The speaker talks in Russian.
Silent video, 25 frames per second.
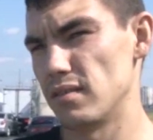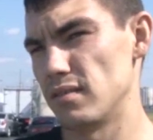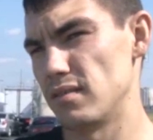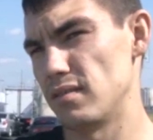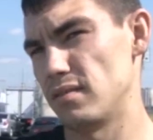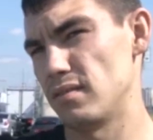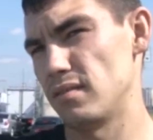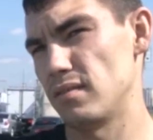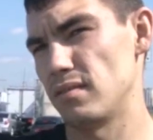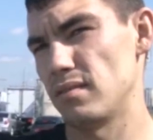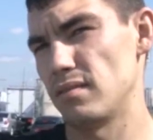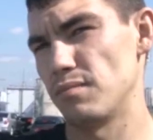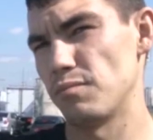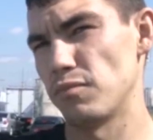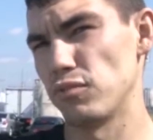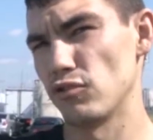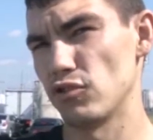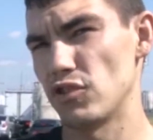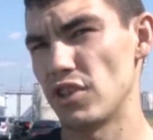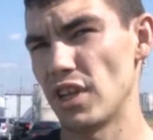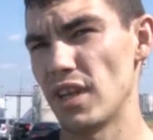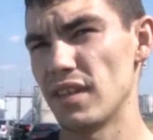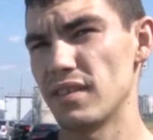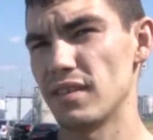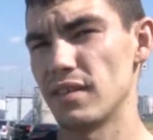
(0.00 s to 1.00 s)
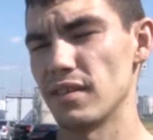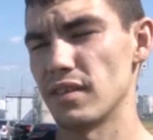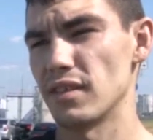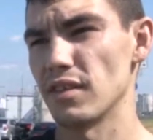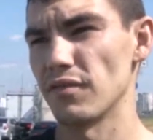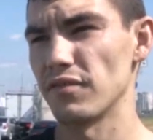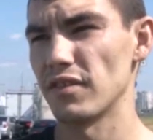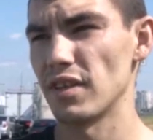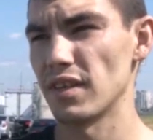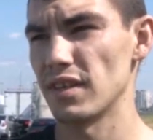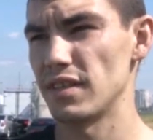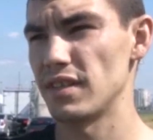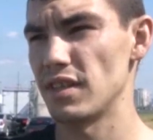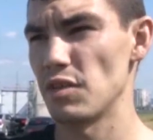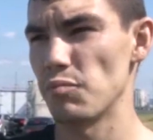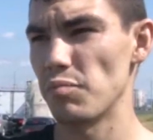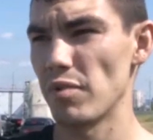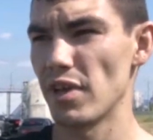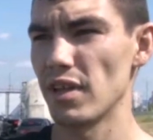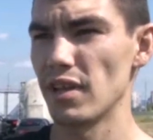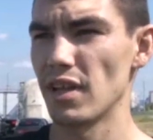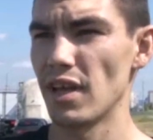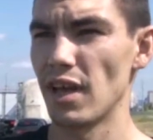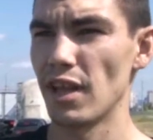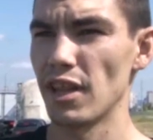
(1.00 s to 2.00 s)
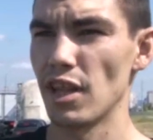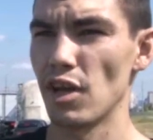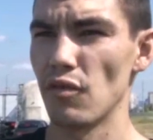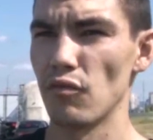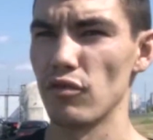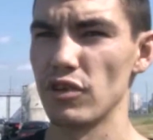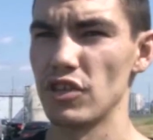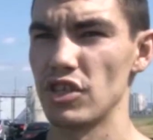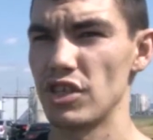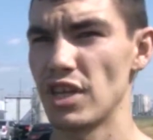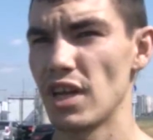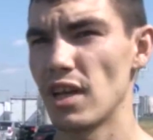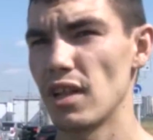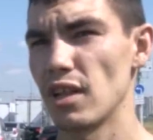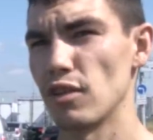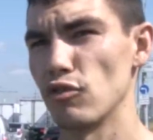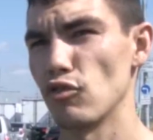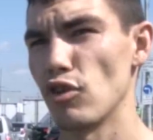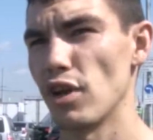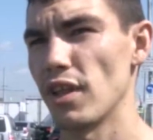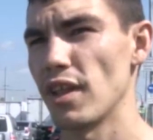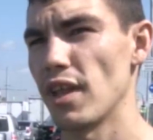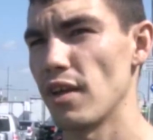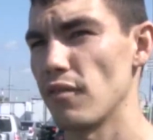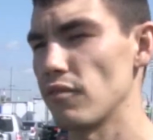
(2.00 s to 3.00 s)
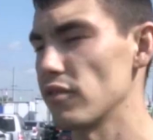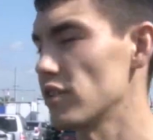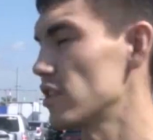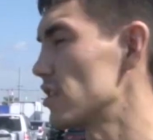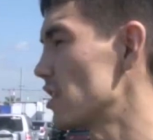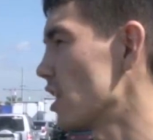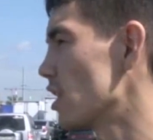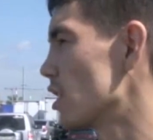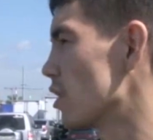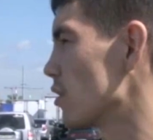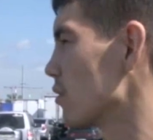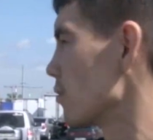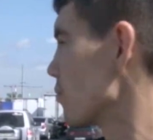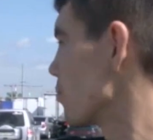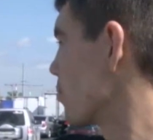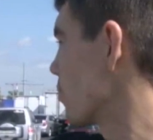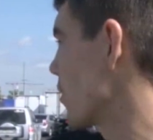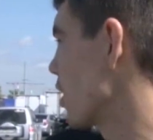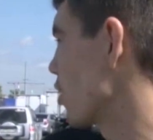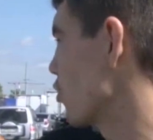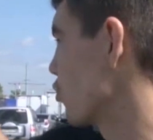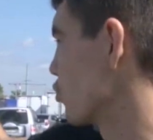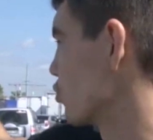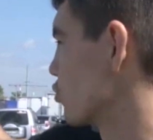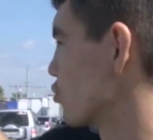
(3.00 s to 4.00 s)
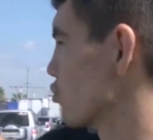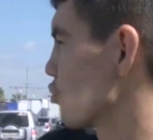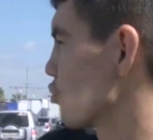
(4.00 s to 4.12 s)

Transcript: Э, получается, со второстепенной она выезжала, но она выезжала, походу,